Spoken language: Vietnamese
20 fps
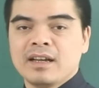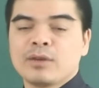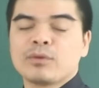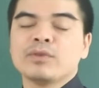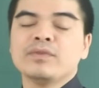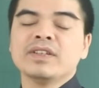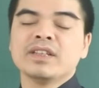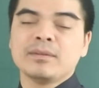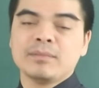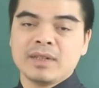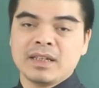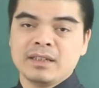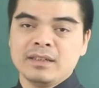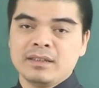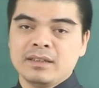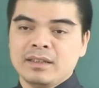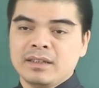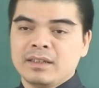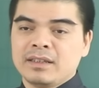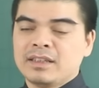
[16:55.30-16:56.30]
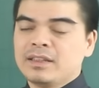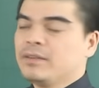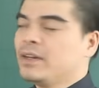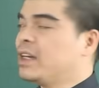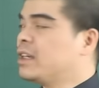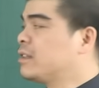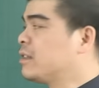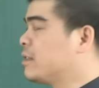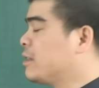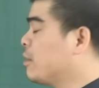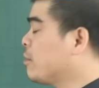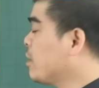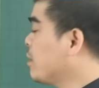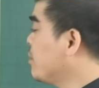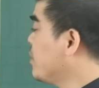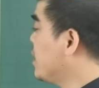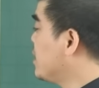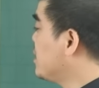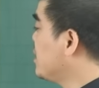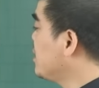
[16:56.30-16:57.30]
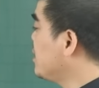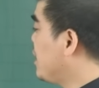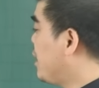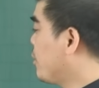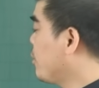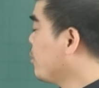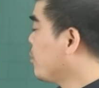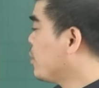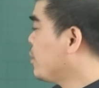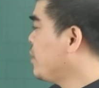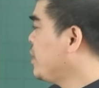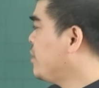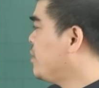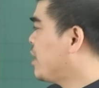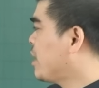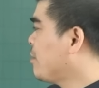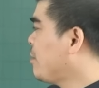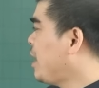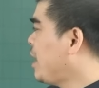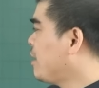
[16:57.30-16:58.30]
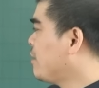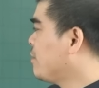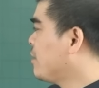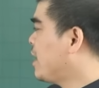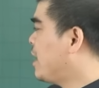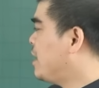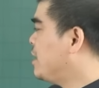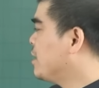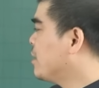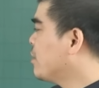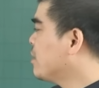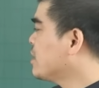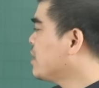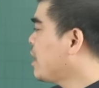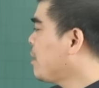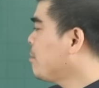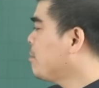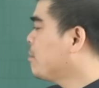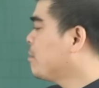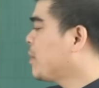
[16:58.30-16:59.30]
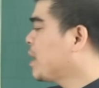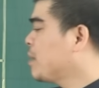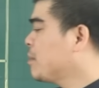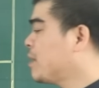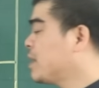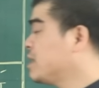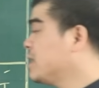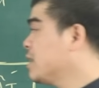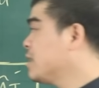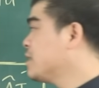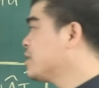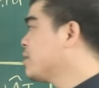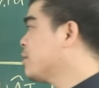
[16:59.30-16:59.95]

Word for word: Quý vị thân mến, như vậy là Tử Thông đã vừa chia sẻ cùng quý vị và các bạn về những con giáp may mắn nhất